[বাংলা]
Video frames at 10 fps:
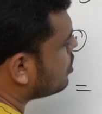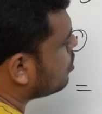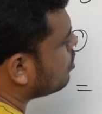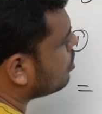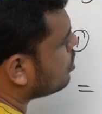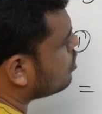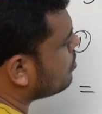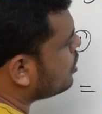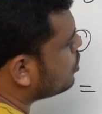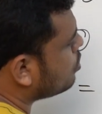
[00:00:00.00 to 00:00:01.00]
শূন্য
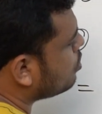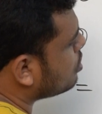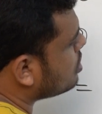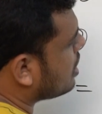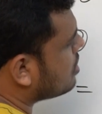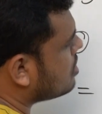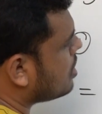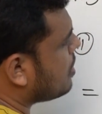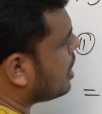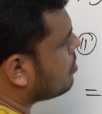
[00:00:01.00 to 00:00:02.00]
দশমিক শূন্য চার
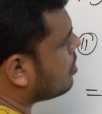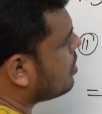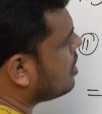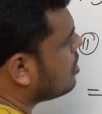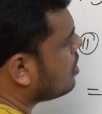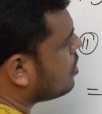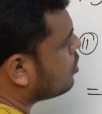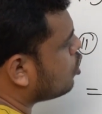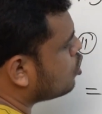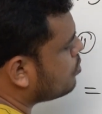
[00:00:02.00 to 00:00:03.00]
সেম একইভাবে
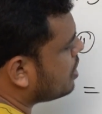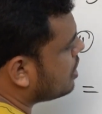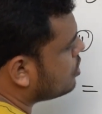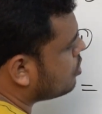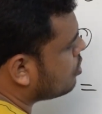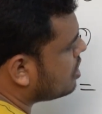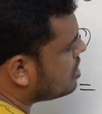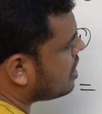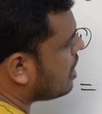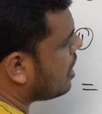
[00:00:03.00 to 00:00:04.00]
দশমিকের জন্য
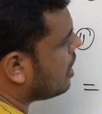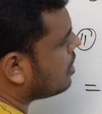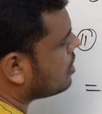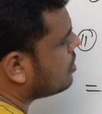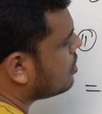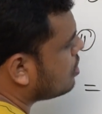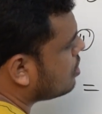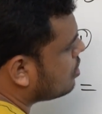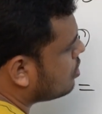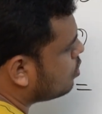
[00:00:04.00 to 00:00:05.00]
নিচে এক
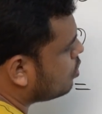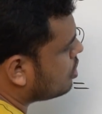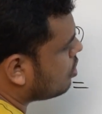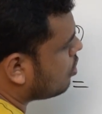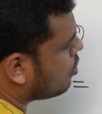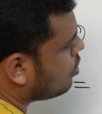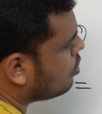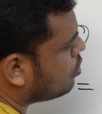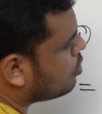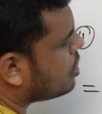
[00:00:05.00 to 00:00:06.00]
দুইটা অঙ্ক
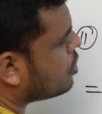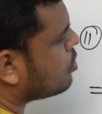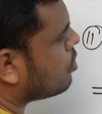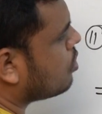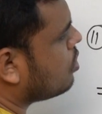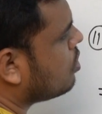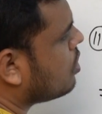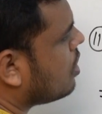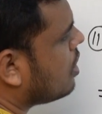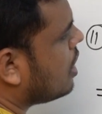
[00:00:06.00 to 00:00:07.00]
দুইটা শূন্য
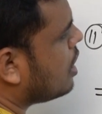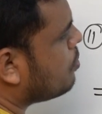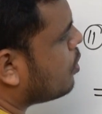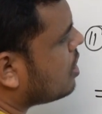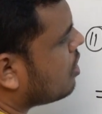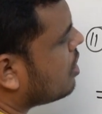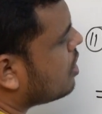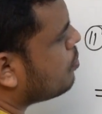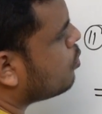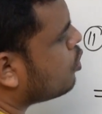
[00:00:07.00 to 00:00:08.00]
এরপরে দেখো
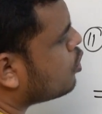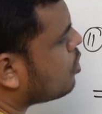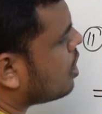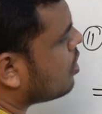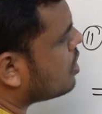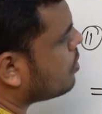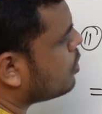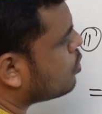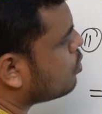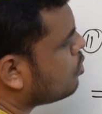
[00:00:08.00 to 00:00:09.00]
এটা পূর্ণ সংখ্যা হয়ে
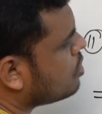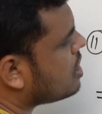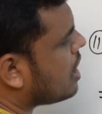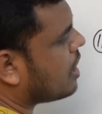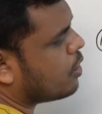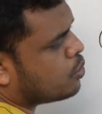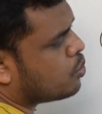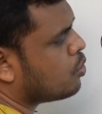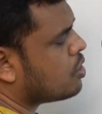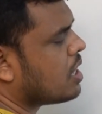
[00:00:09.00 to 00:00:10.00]
যাবে শুধু চার কারণ
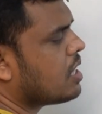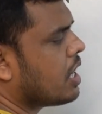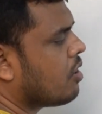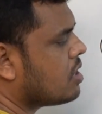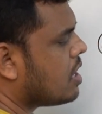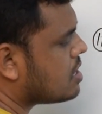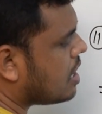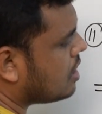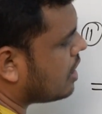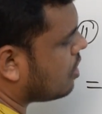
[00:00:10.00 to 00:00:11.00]
শূন্য চার লিখাওয়া যায়
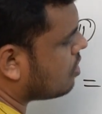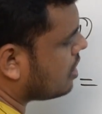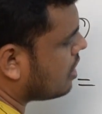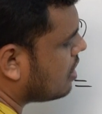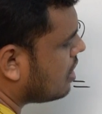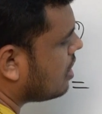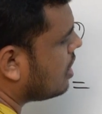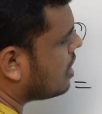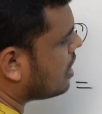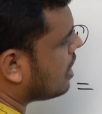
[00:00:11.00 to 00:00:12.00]
চার লিখাও তাই
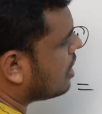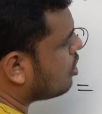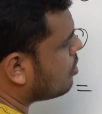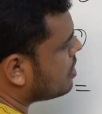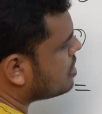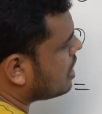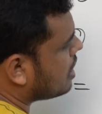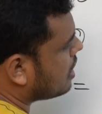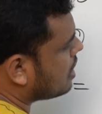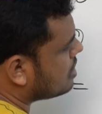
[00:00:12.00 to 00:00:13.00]
এটাকে কাটলে হবে চার
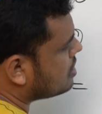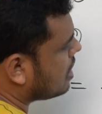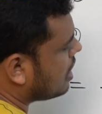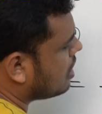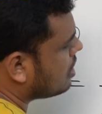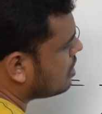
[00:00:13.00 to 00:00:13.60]
এককে চার